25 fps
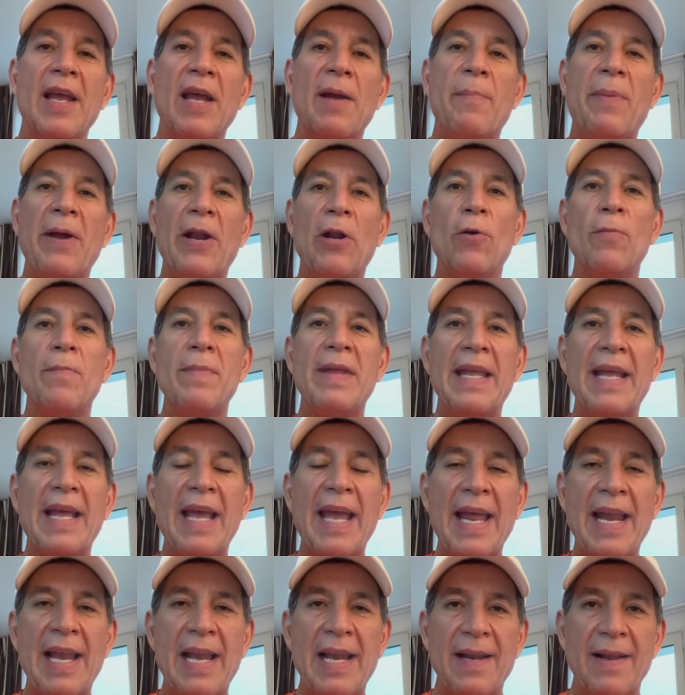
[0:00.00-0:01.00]
Pero
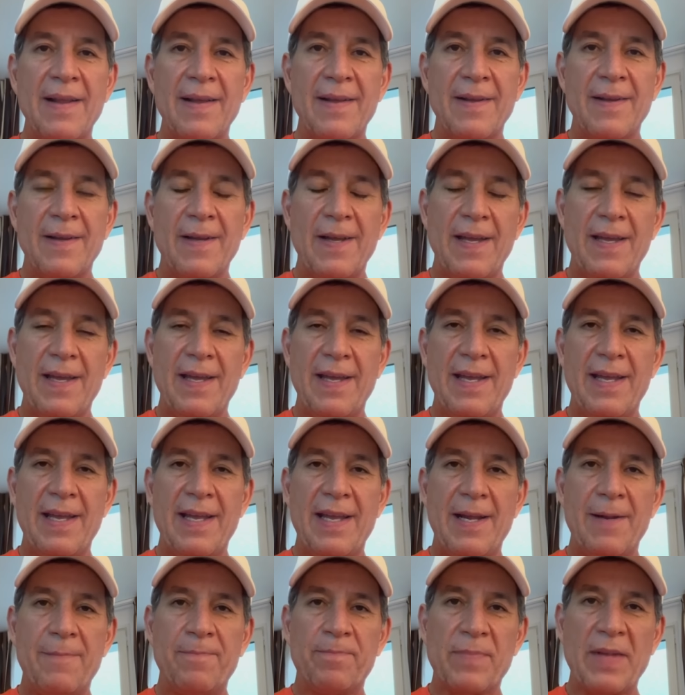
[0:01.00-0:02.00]
Miguel
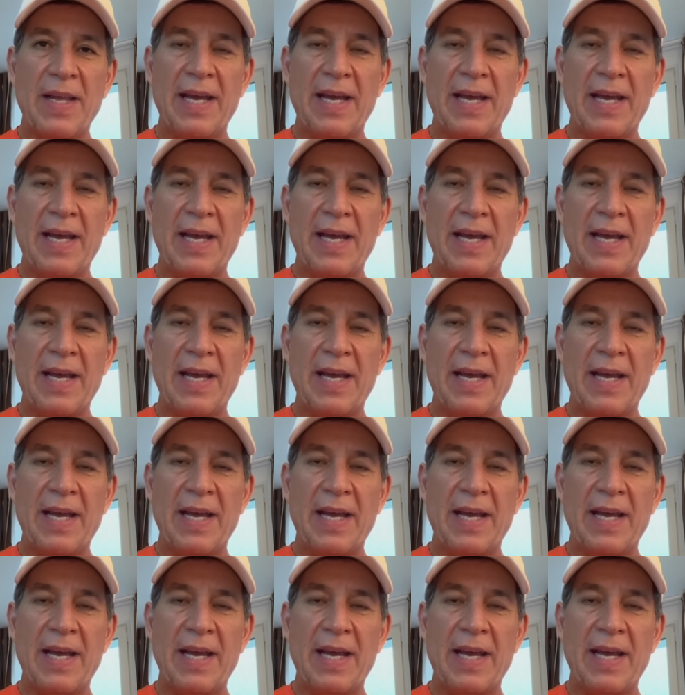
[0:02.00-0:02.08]
eh,